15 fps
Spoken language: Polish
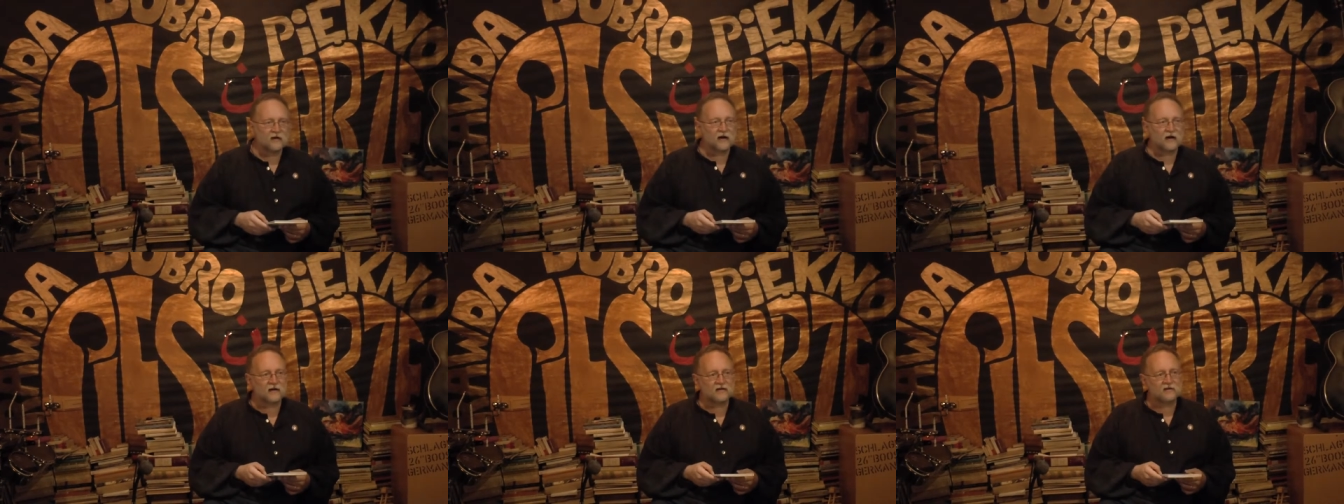
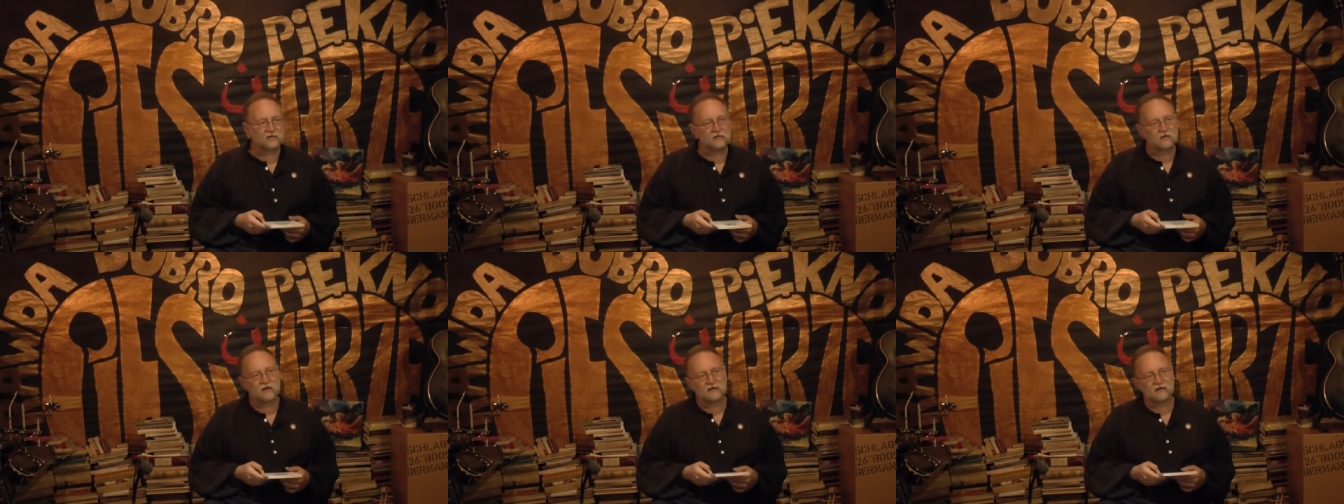Ale z
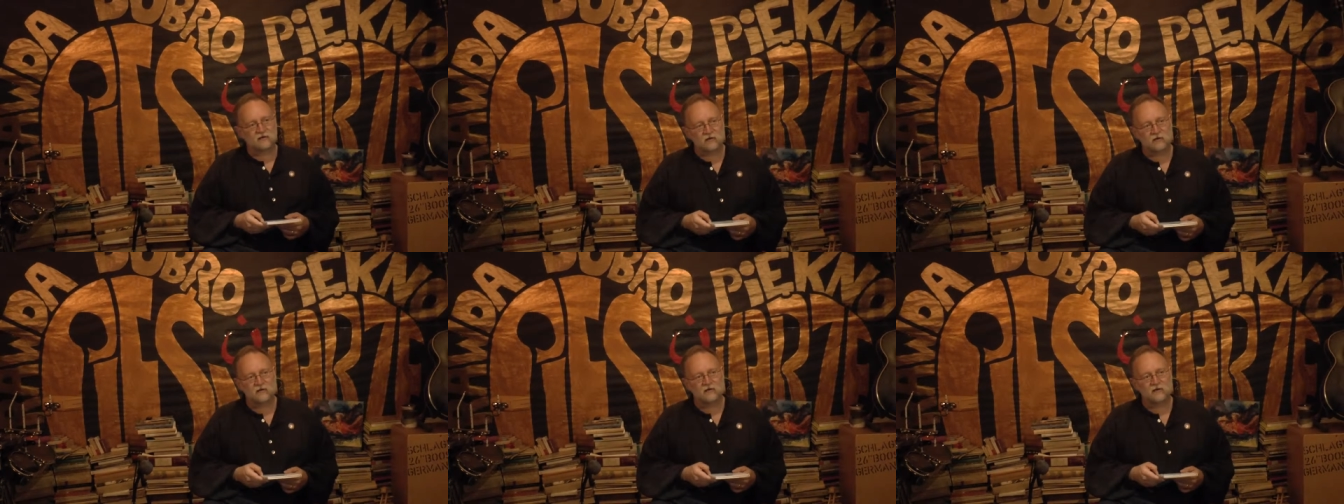drugiej
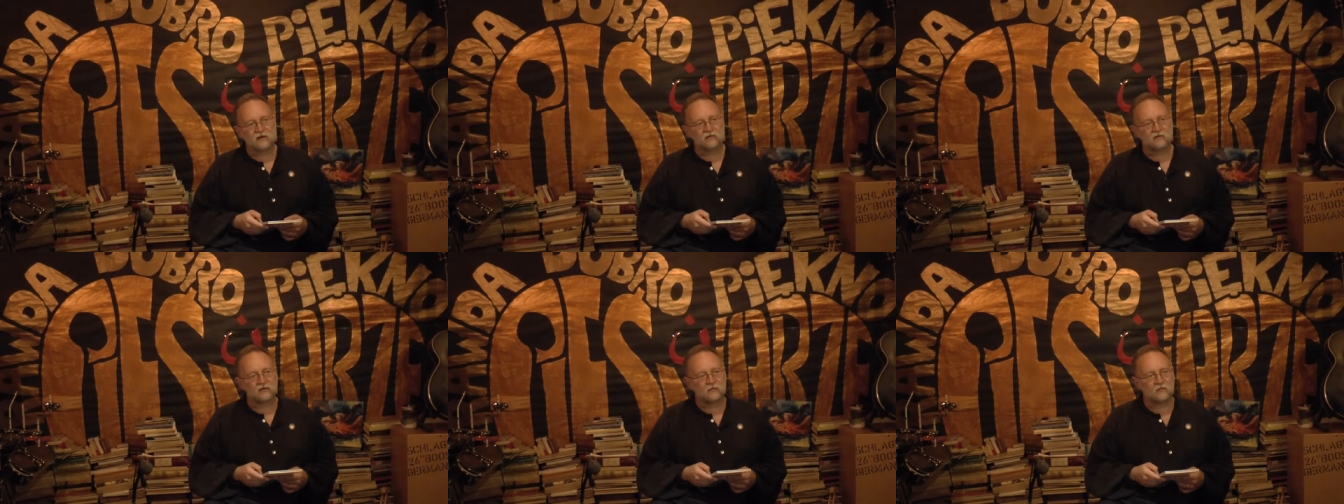strony
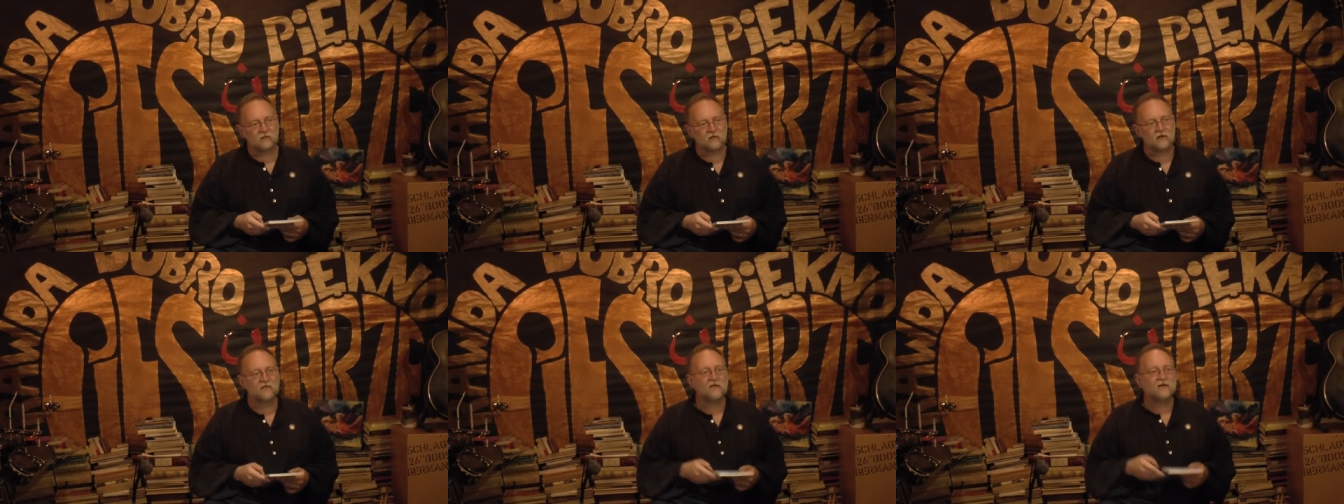niektórzy
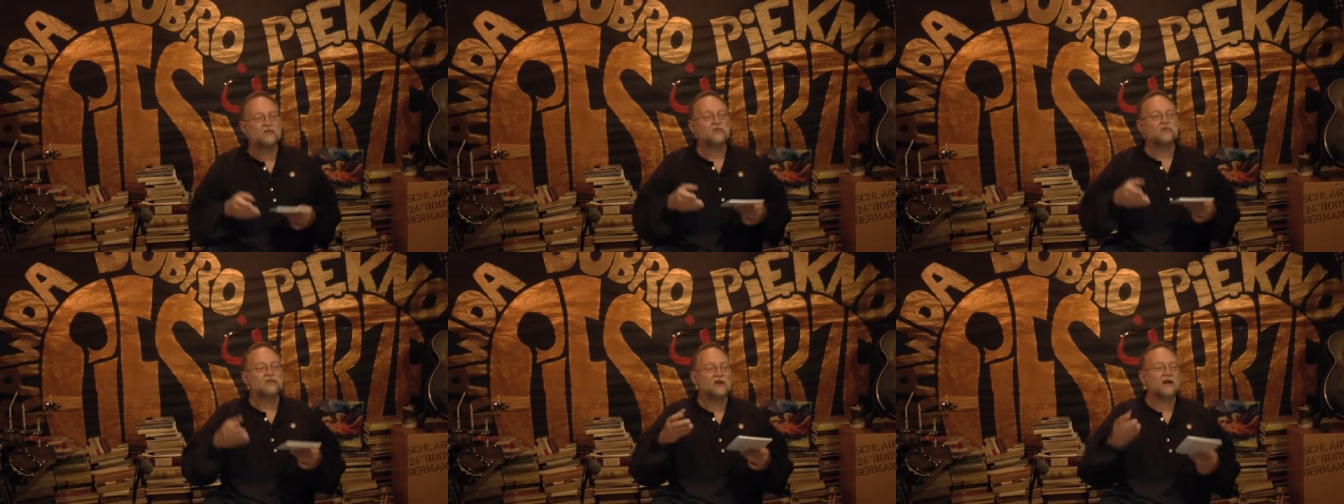mówili, weź
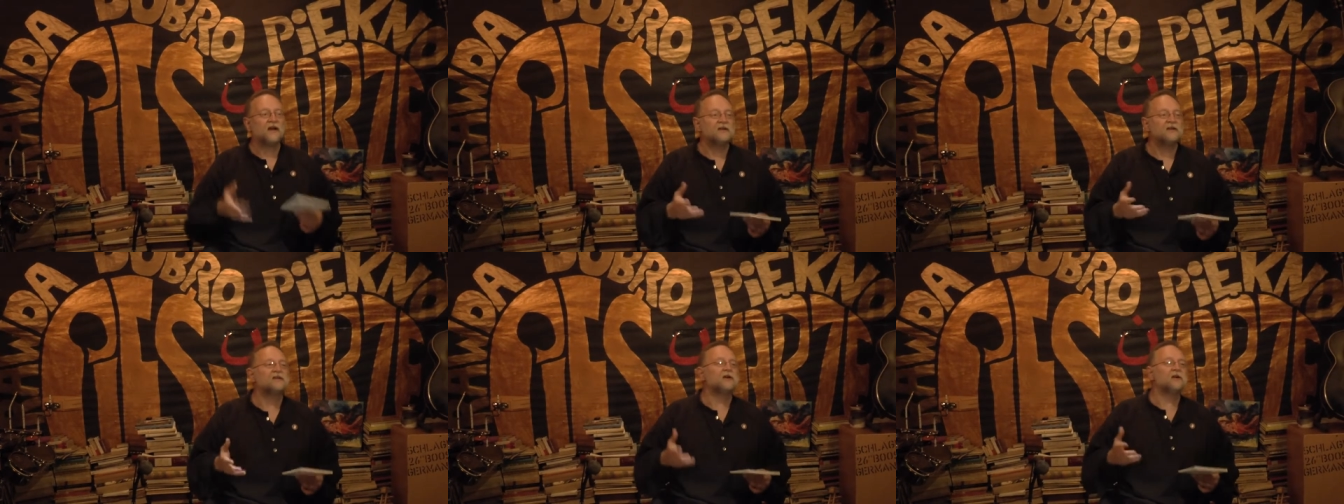
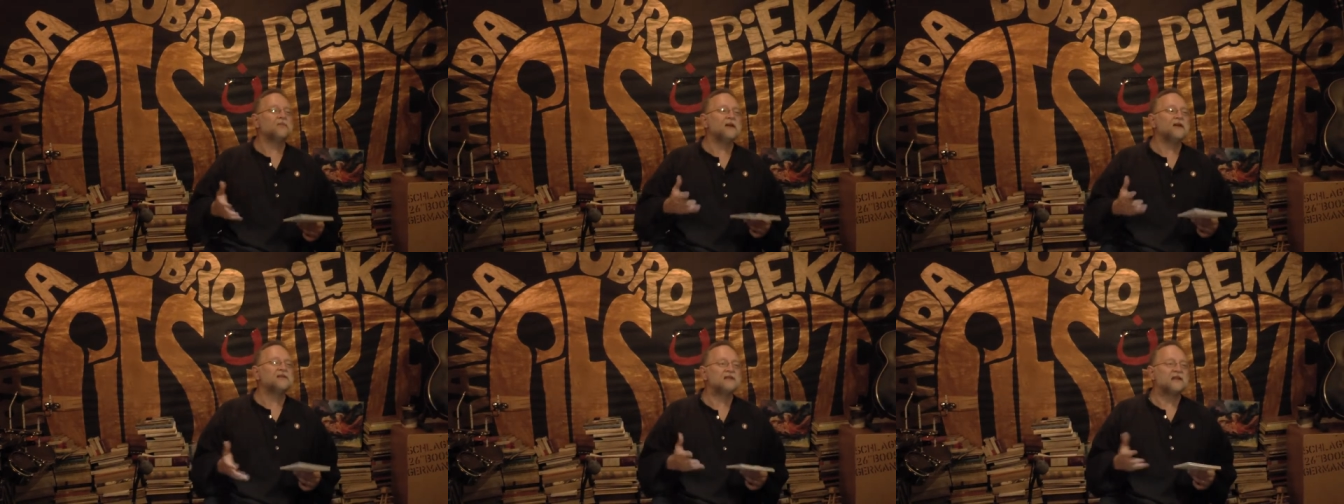uciekaj z tego
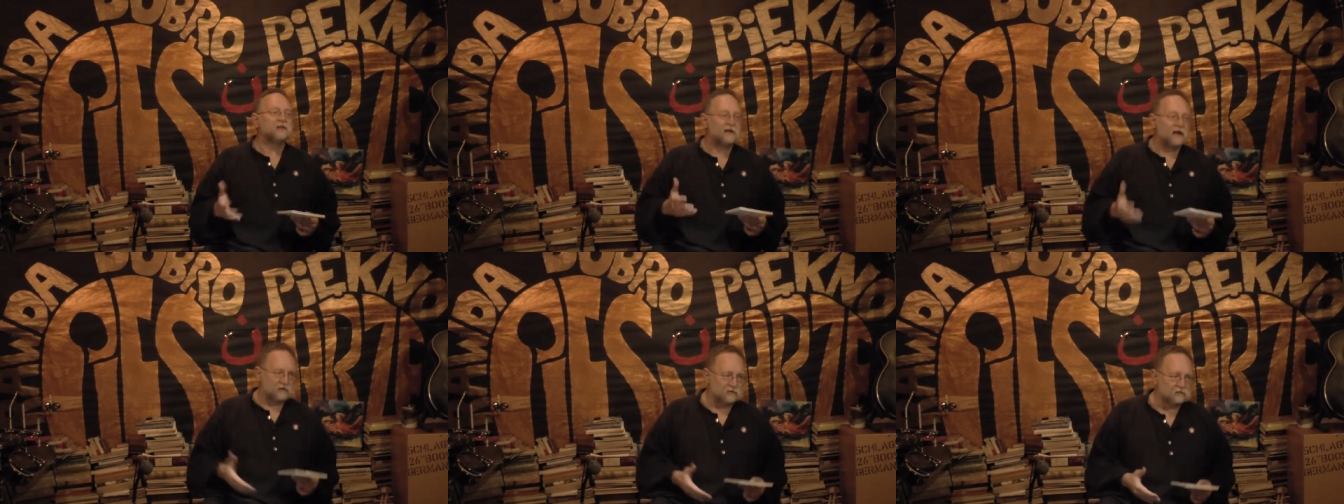miasta do
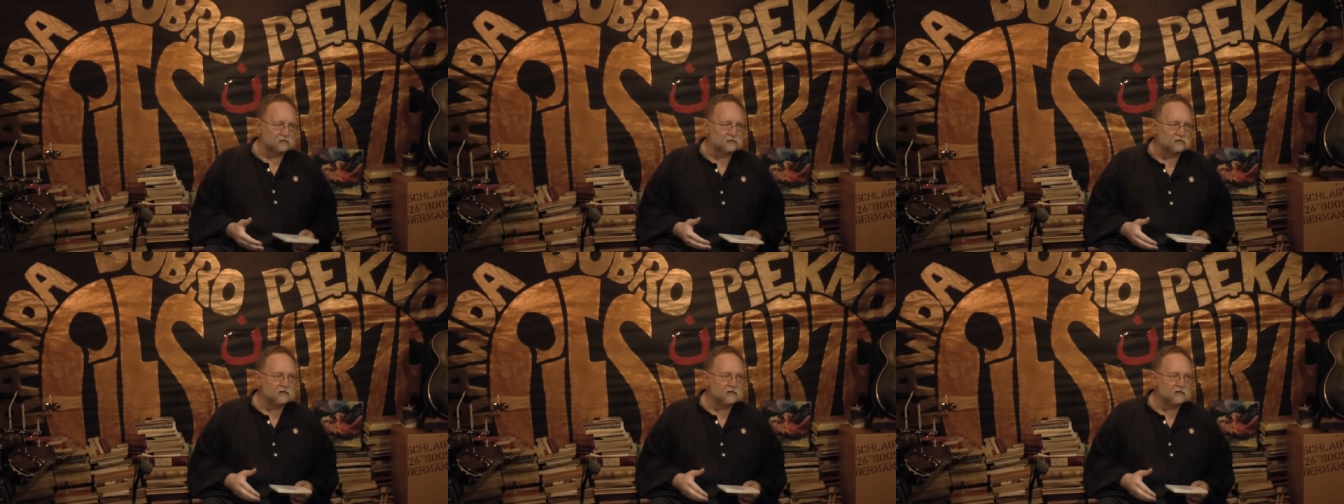lasu.